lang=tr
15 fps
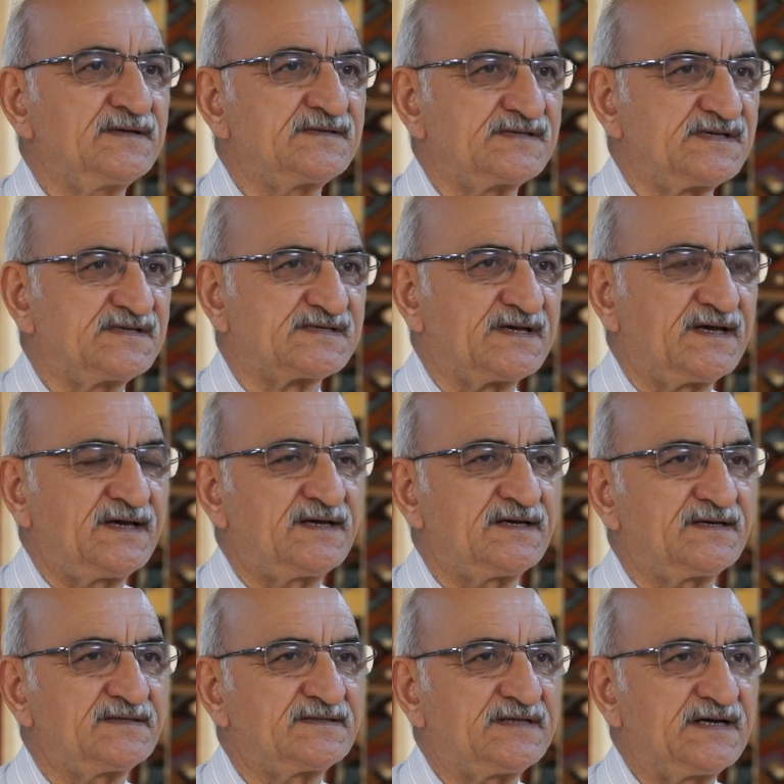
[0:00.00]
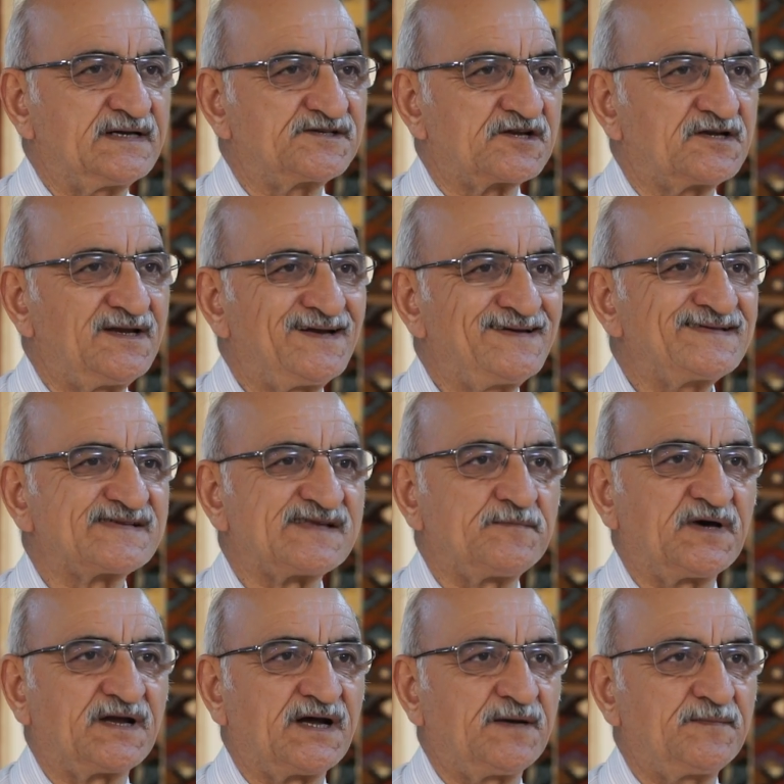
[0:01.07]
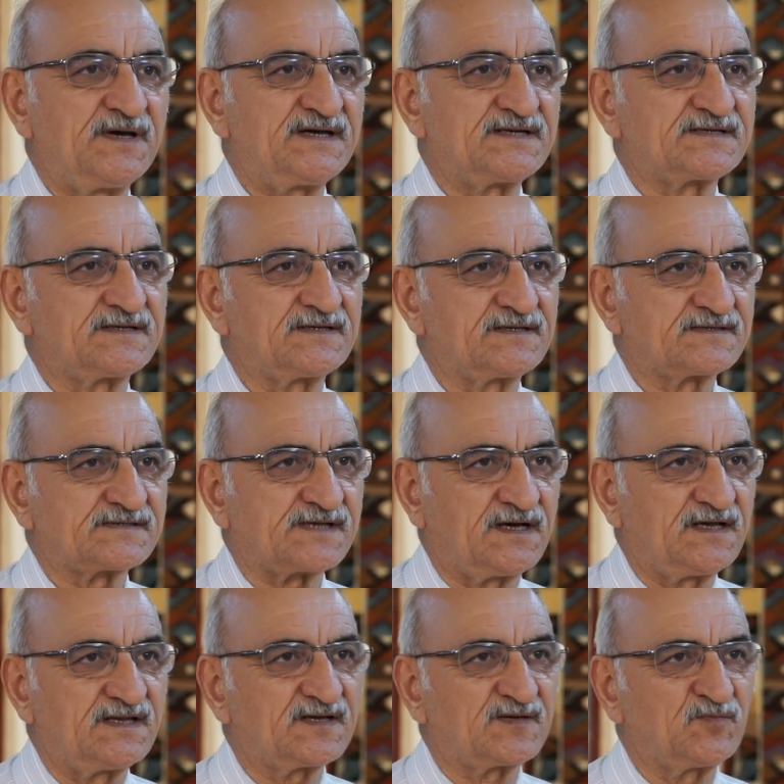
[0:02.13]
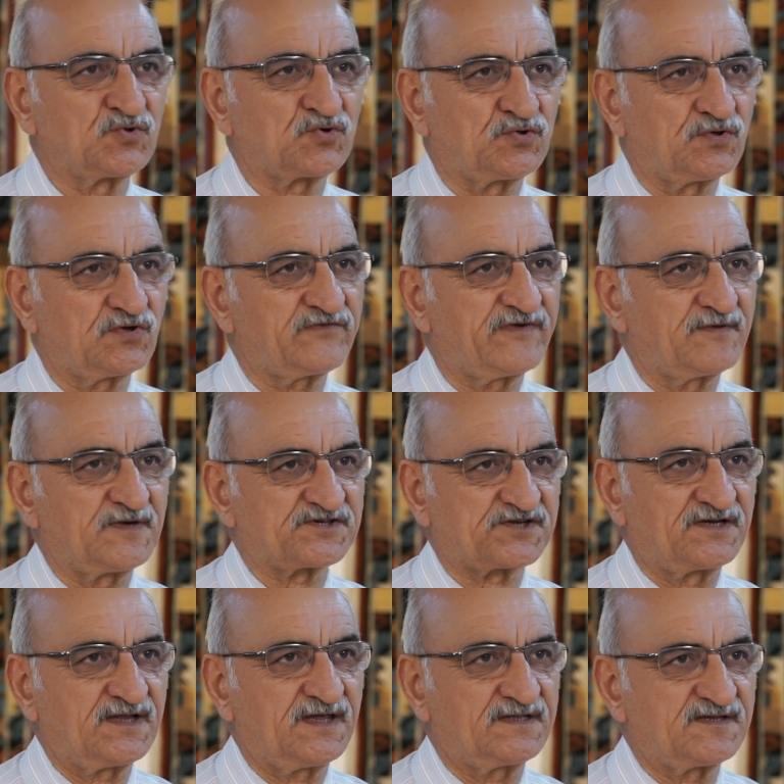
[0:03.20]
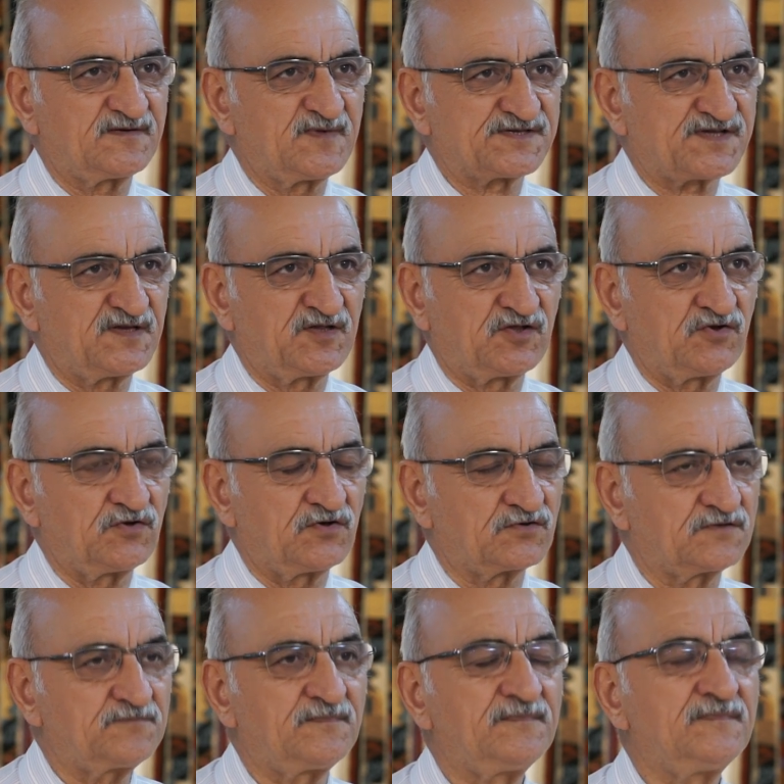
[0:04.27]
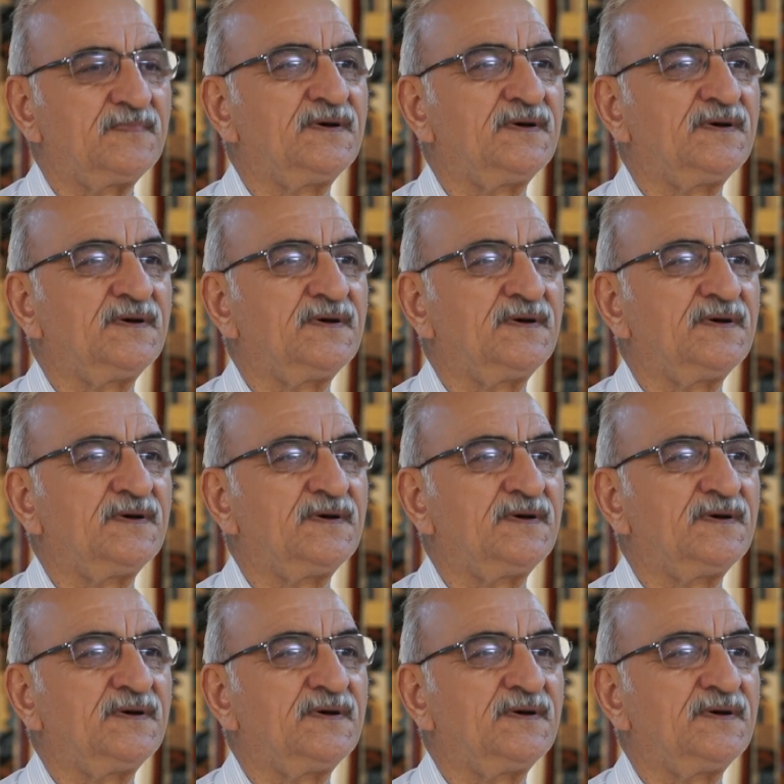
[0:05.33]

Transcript: size tercihlerinizle beraber sağlık, mutluluk ve başarı getirmesini diliyorum.